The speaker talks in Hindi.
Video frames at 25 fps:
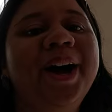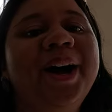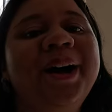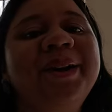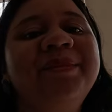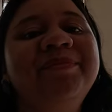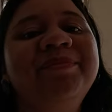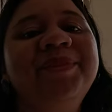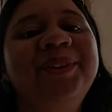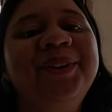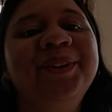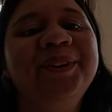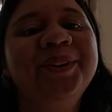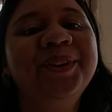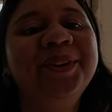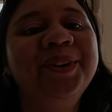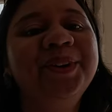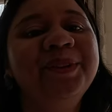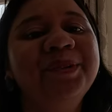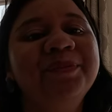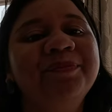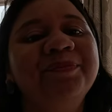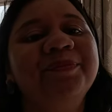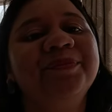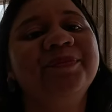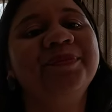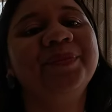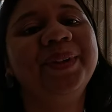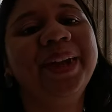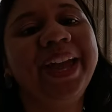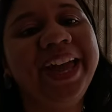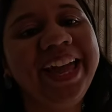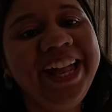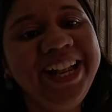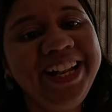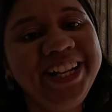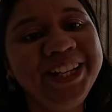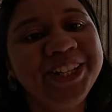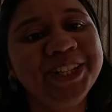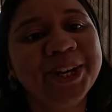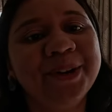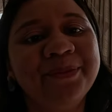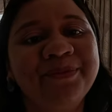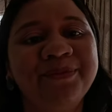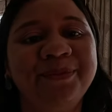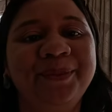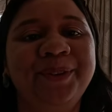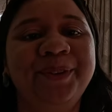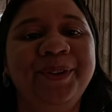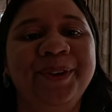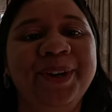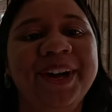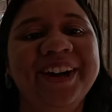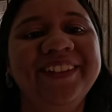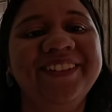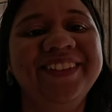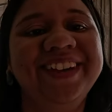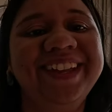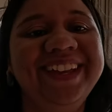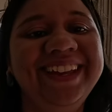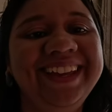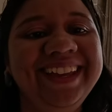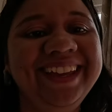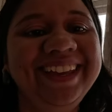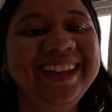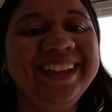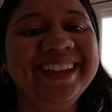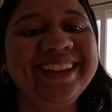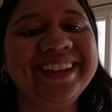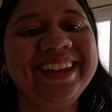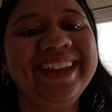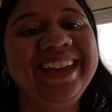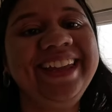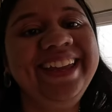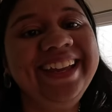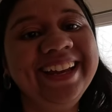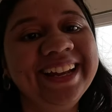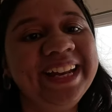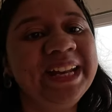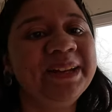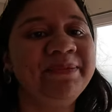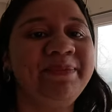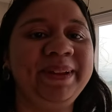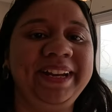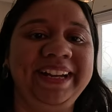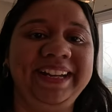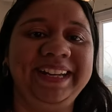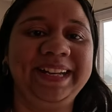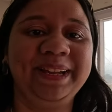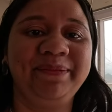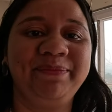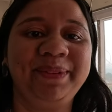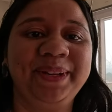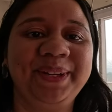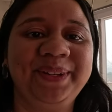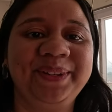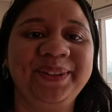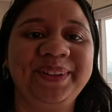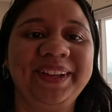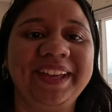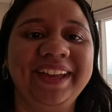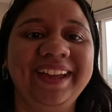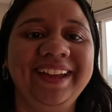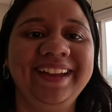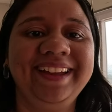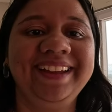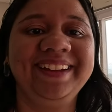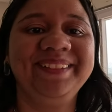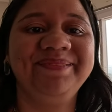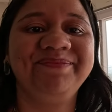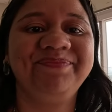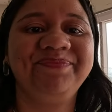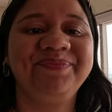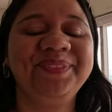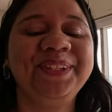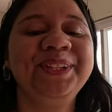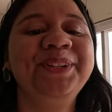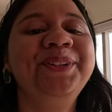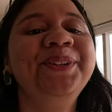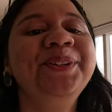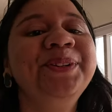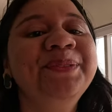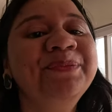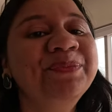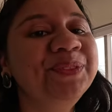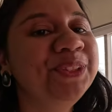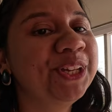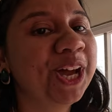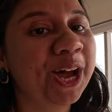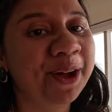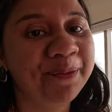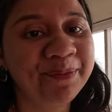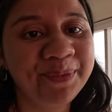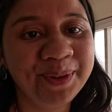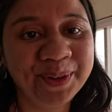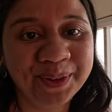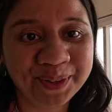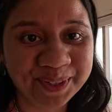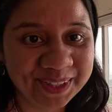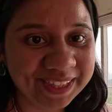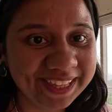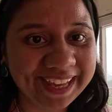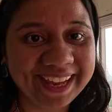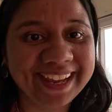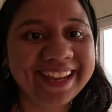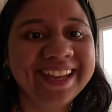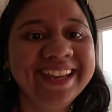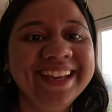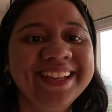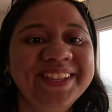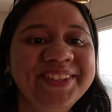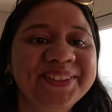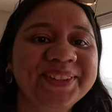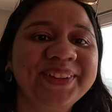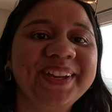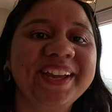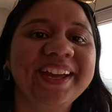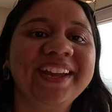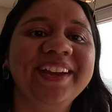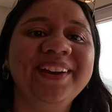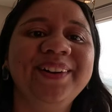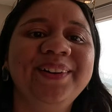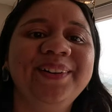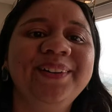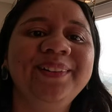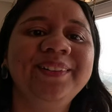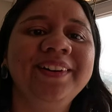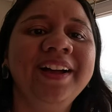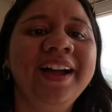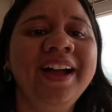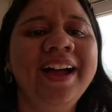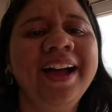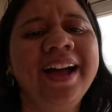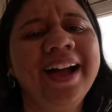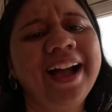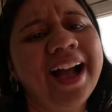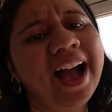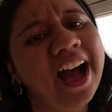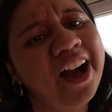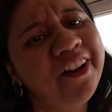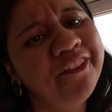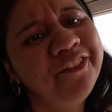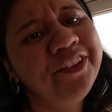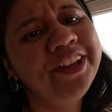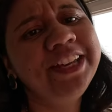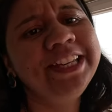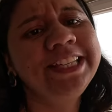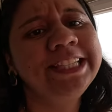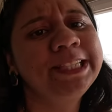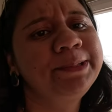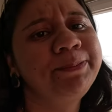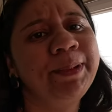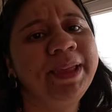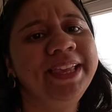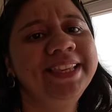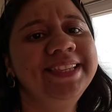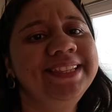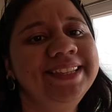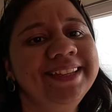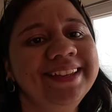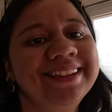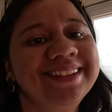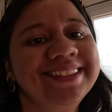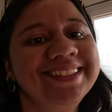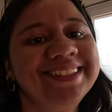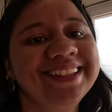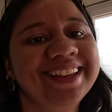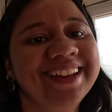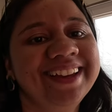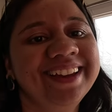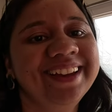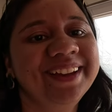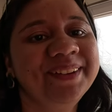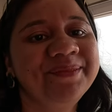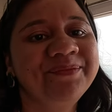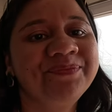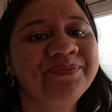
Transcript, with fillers: हम लोग हिल टॉप मुर्गावनी ईगल पेंटा पे रुके हैं रूम तो आप लोग देख ही चुके हो काफ़ी स्पेसियस है